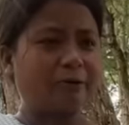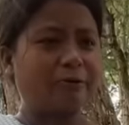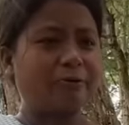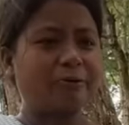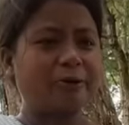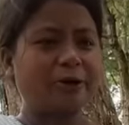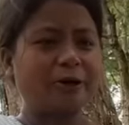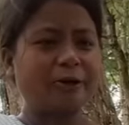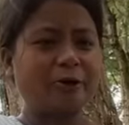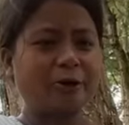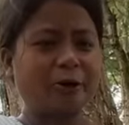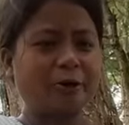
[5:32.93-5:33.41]

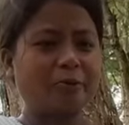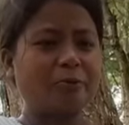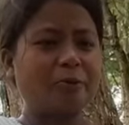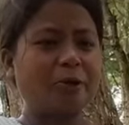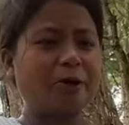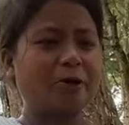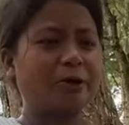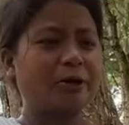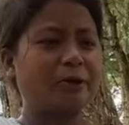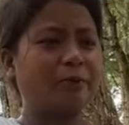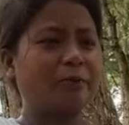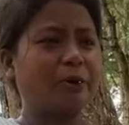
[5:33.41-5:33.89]
ki don
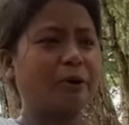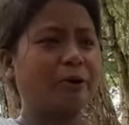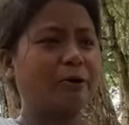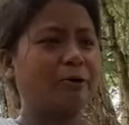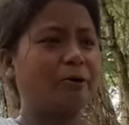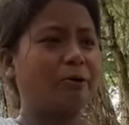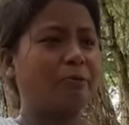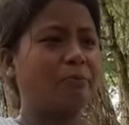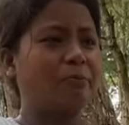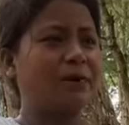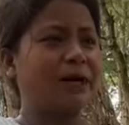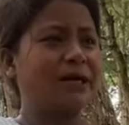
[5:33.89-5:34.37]
ki
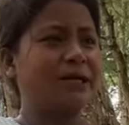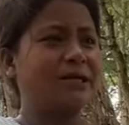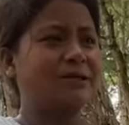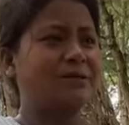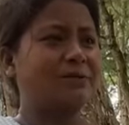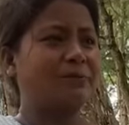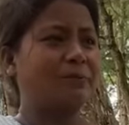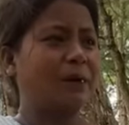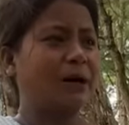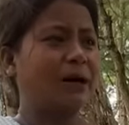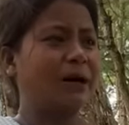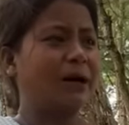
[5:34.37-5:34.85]
komen
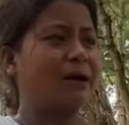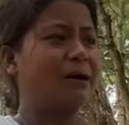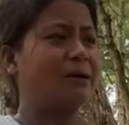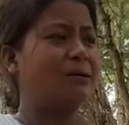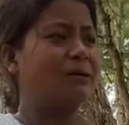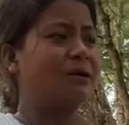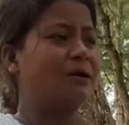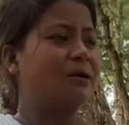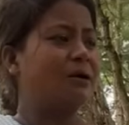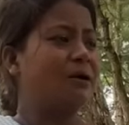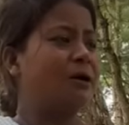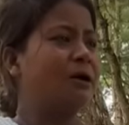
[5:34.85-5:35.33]

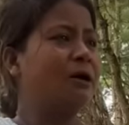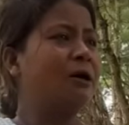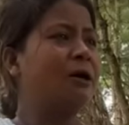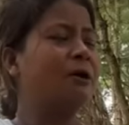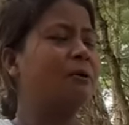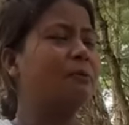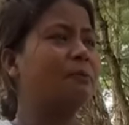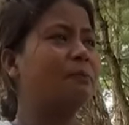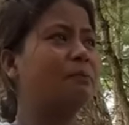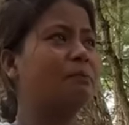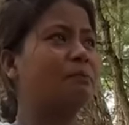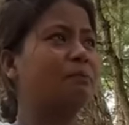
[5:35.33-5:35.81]

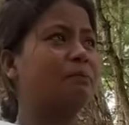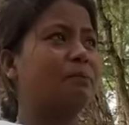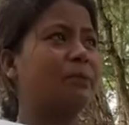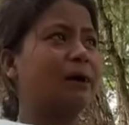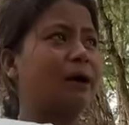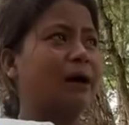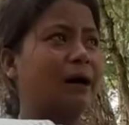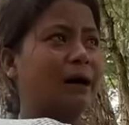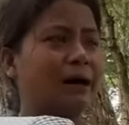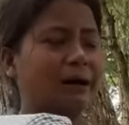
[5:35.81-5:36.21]
ba